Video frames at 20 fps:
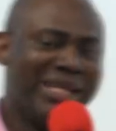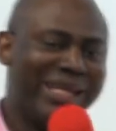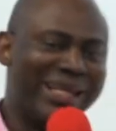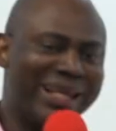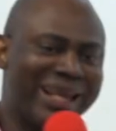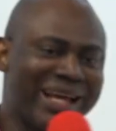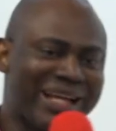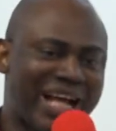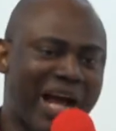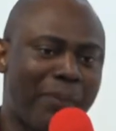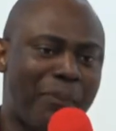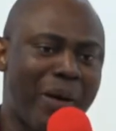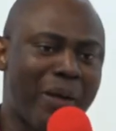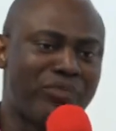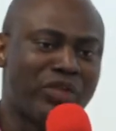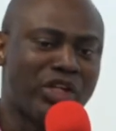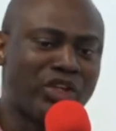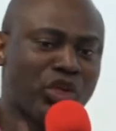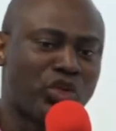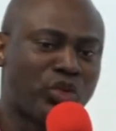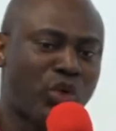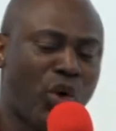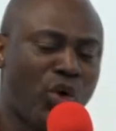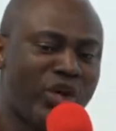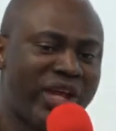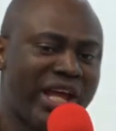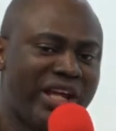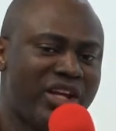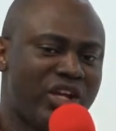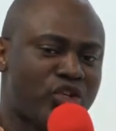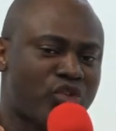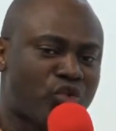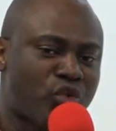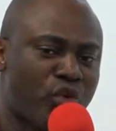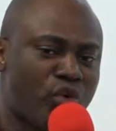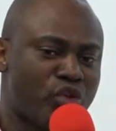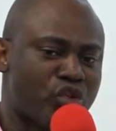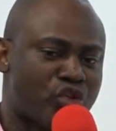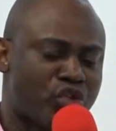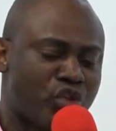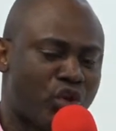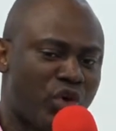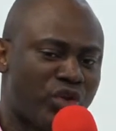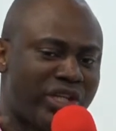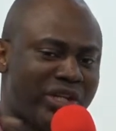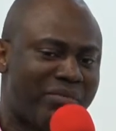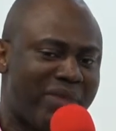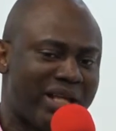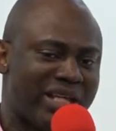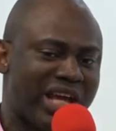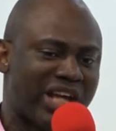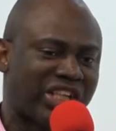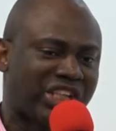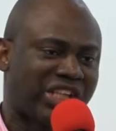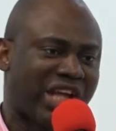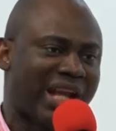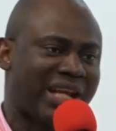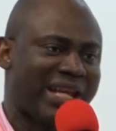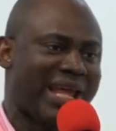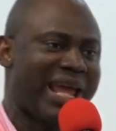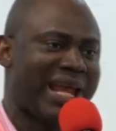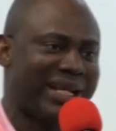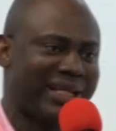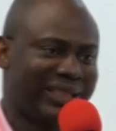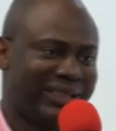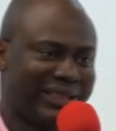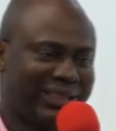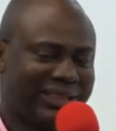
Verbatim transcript: il est capable de te donner des solutions d'une manière charnelle.